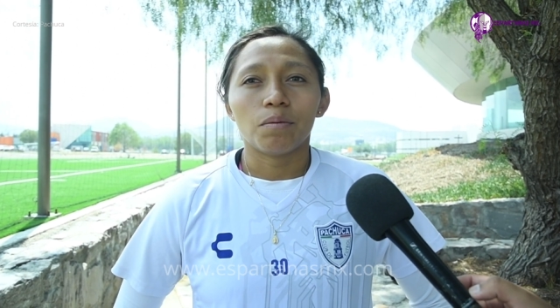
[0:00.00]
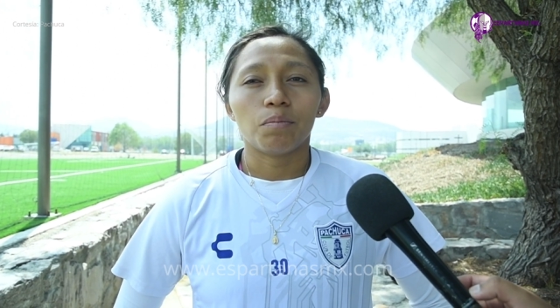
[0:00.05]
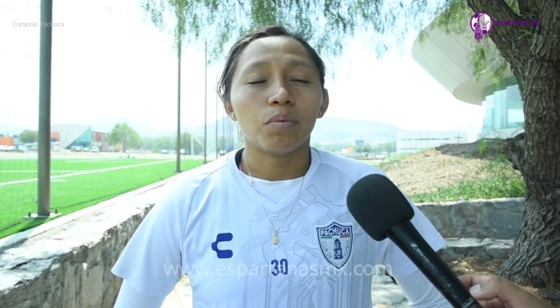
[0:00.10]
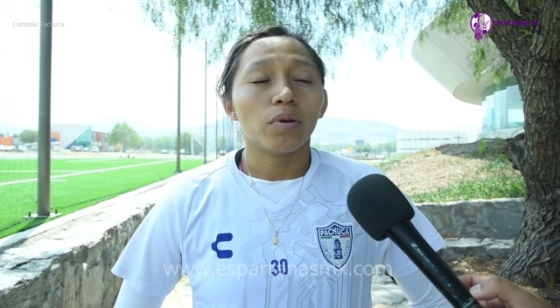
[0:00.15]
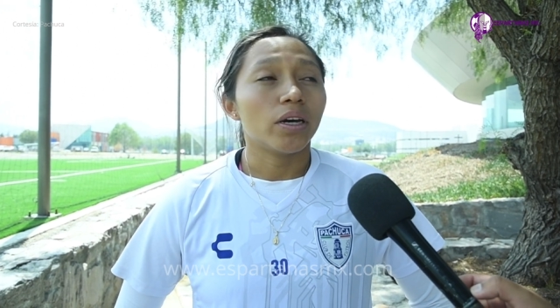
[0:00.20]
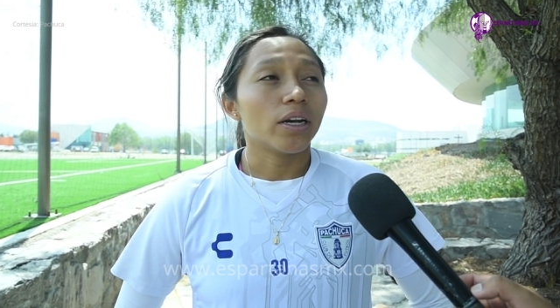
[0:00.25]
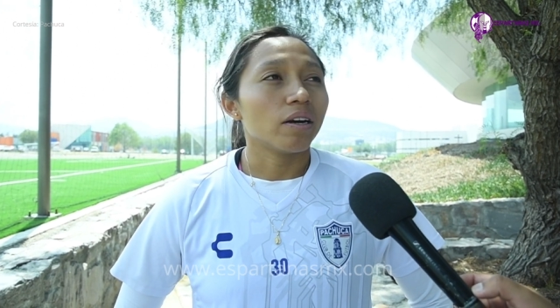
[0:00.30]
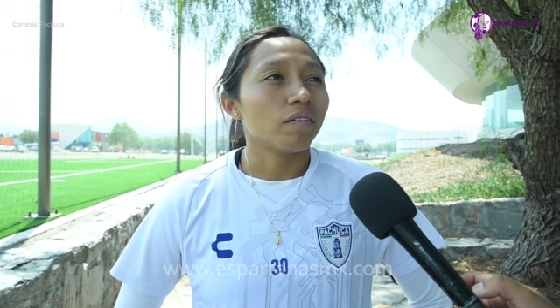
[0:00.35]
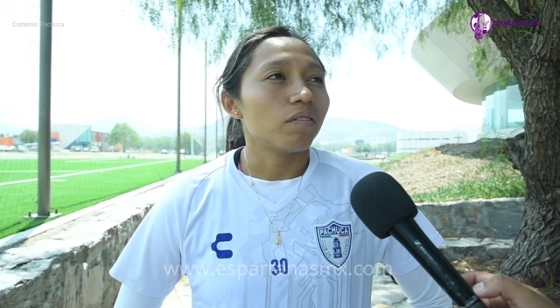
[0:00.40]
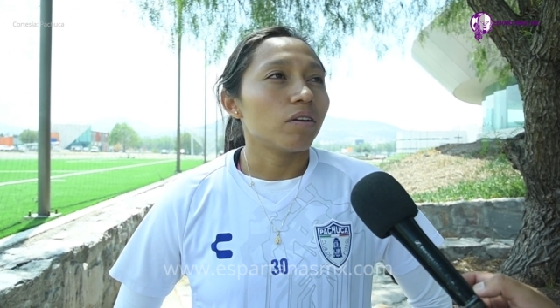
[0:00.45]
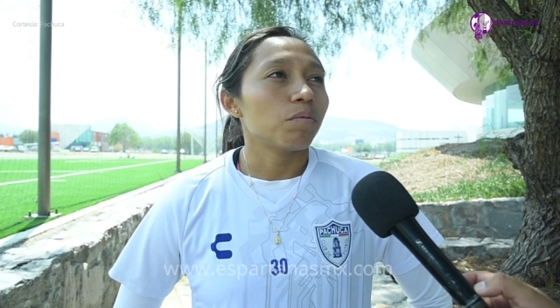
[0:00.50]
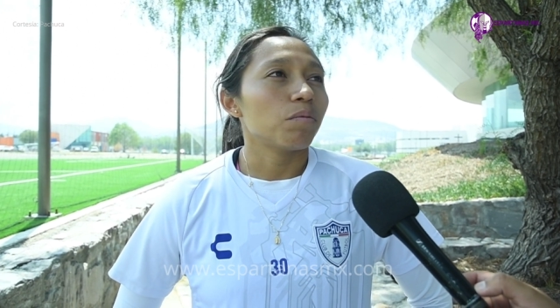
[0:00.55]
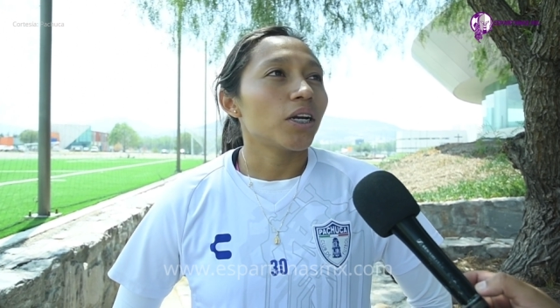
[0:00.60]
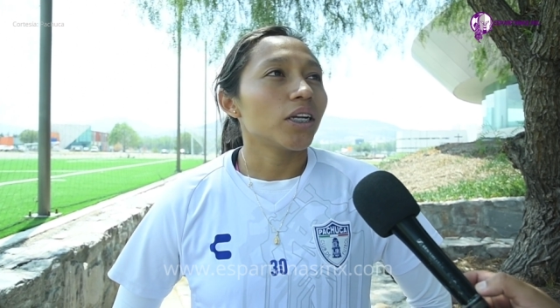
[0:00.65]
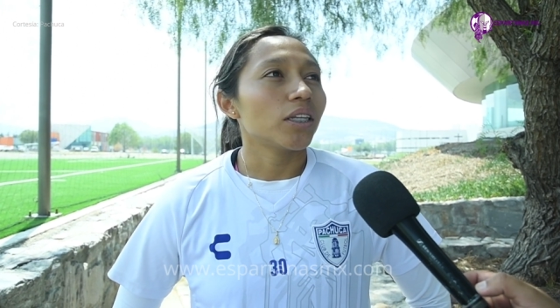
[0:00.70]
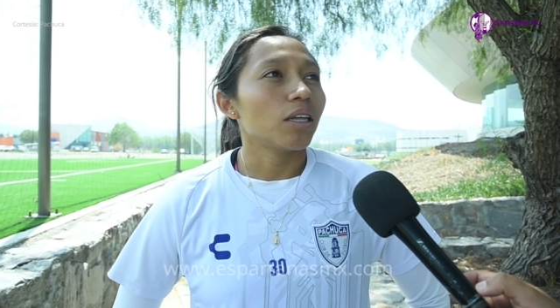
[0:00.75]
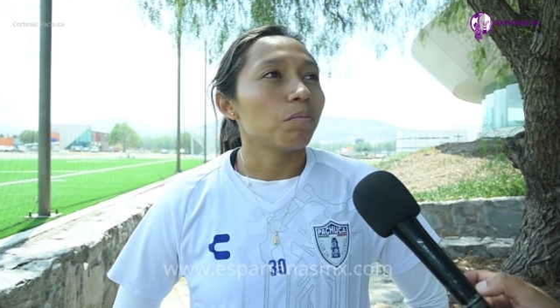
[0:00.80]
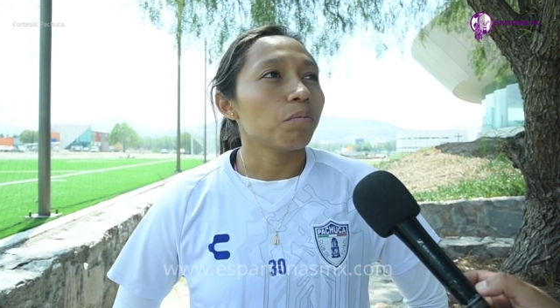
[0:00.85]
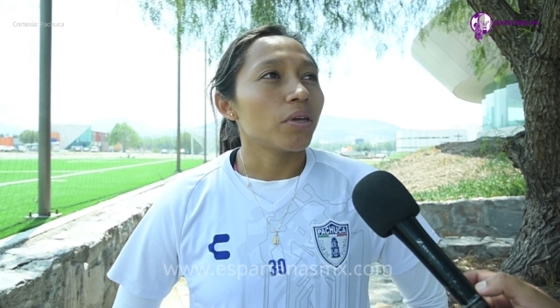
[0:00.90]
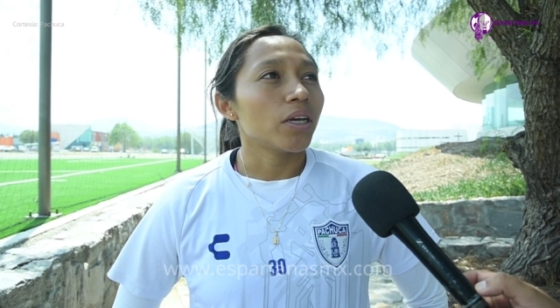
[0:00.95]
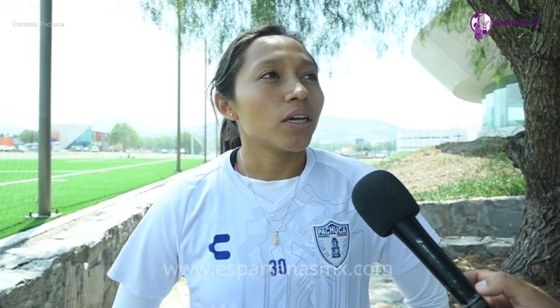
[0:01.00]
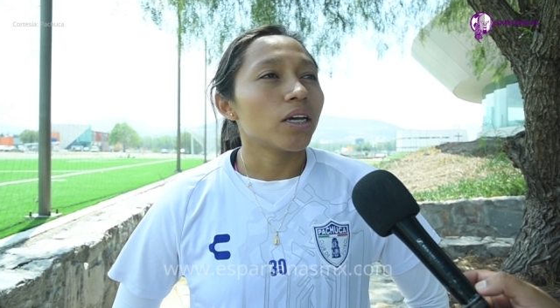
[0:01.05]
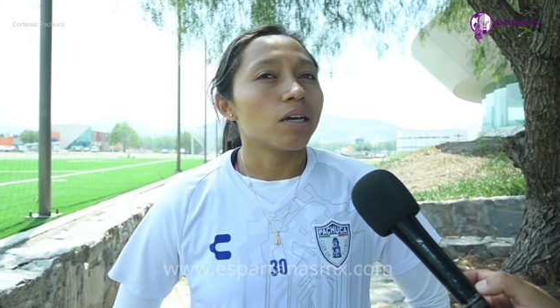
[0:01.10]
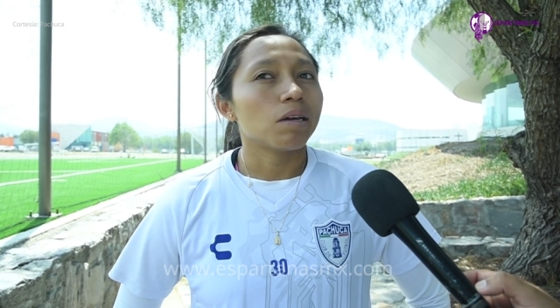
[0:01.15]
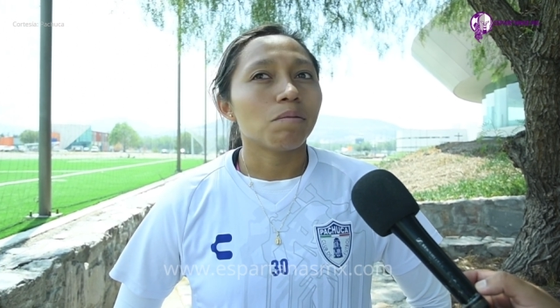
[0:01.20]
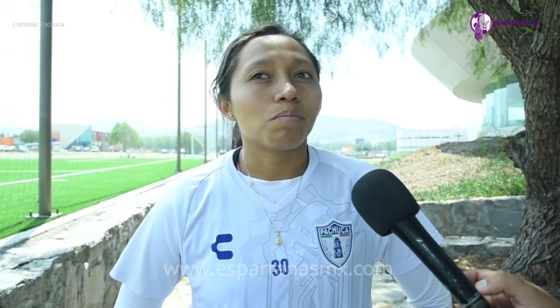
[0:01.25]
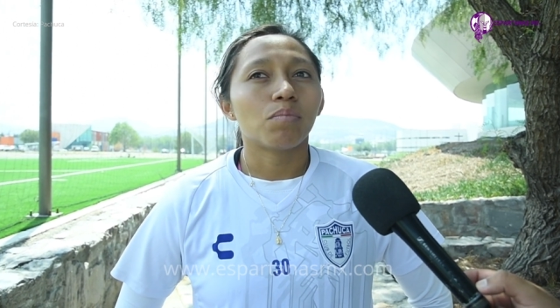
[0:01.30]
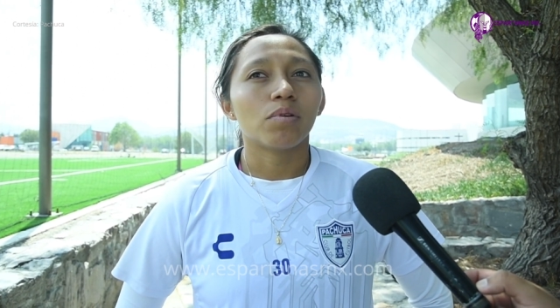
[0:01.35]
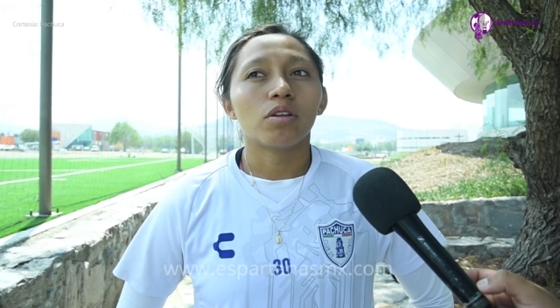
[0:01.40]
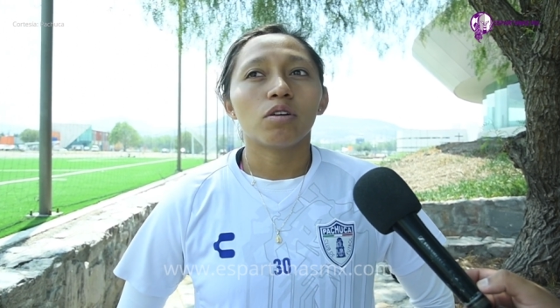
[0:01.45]
poder reafirmar también
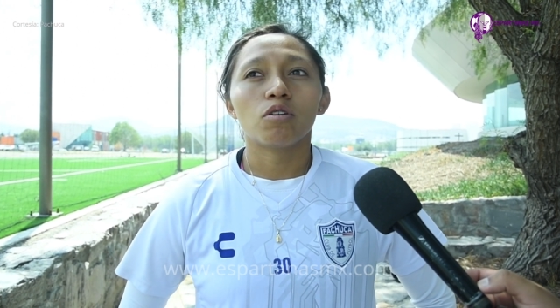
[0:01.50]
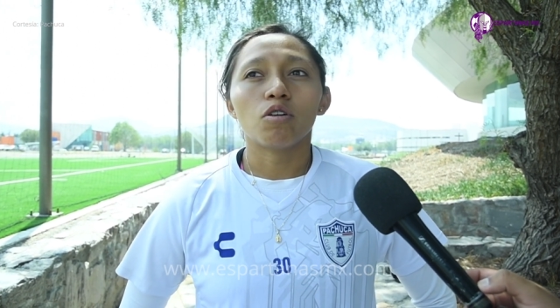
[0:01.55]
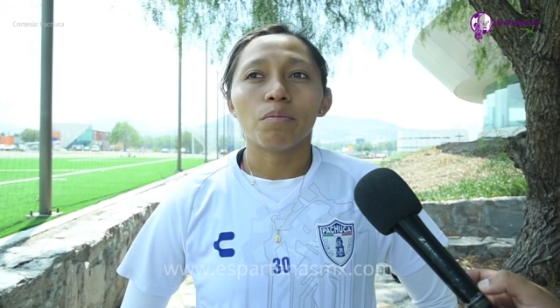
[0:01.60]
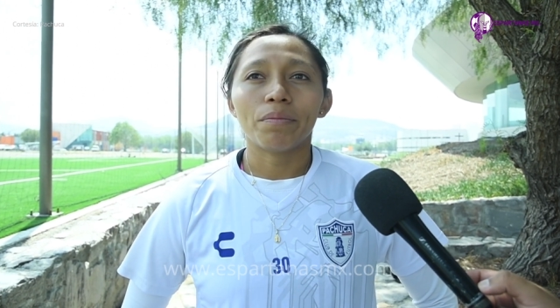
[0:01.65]
que puedo